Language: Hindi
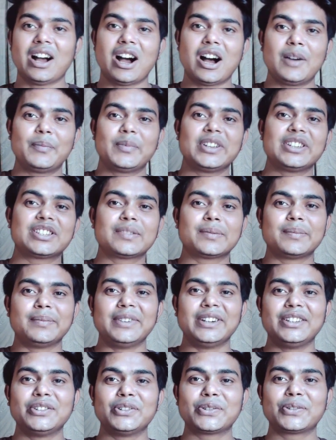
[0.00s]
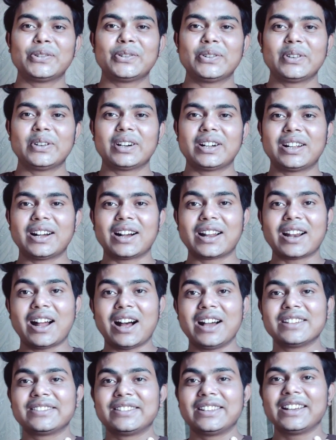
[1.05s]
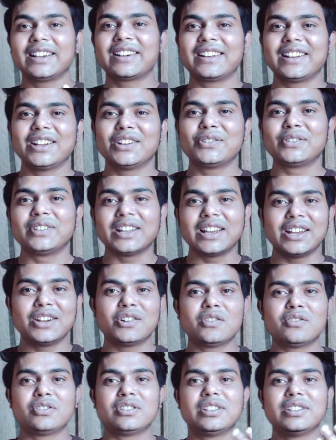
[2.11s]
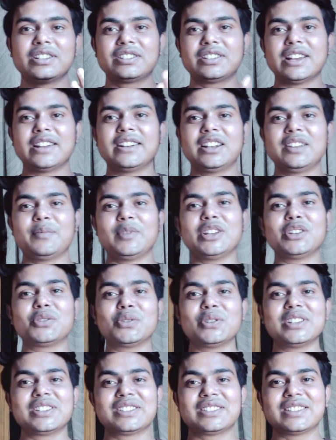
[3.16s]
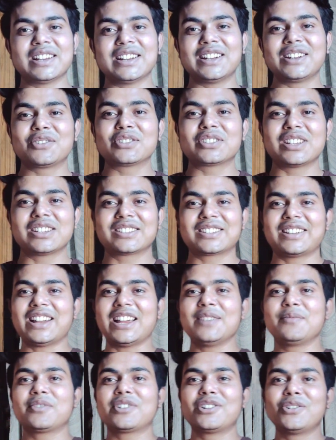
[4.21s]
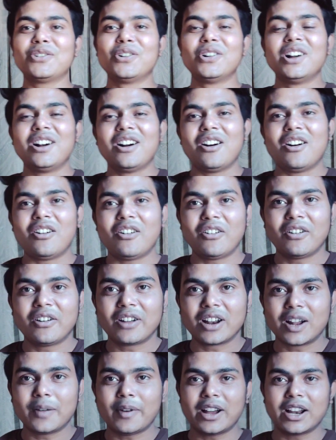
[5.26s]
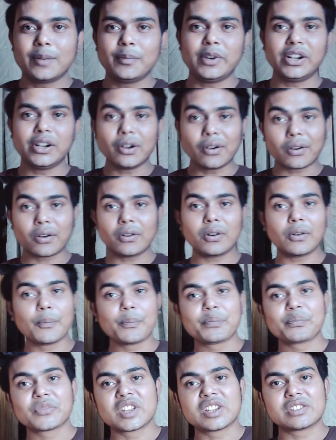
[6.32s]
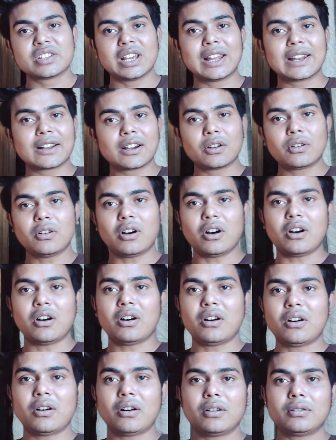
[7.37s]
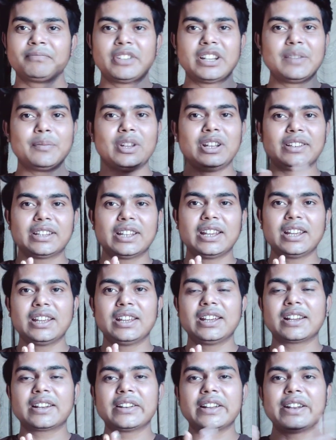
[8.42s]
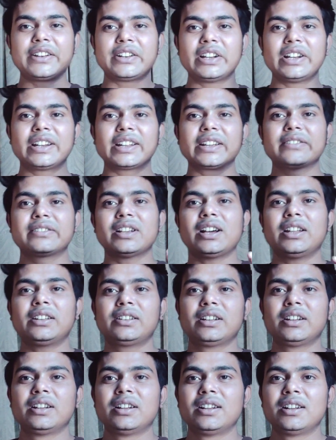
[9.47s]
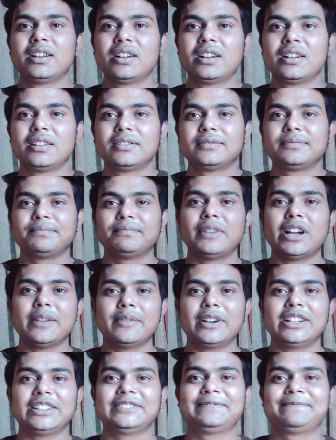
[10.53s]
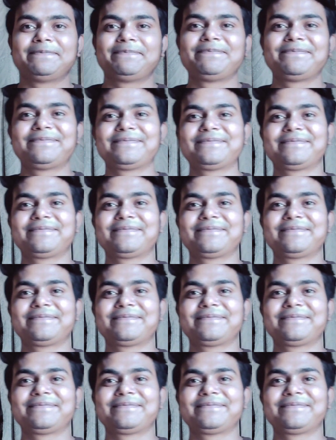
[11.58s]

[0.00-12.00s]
आप इस वीडियो को अगर आज देख रहे हो नए हो इस चैनल पे तो इस चैनल को सब्सक्राइब करो और हमारे वीडियो को शेयर करो और फिर मिलते हैं एक नए ट्रेड के साथ बाय बाय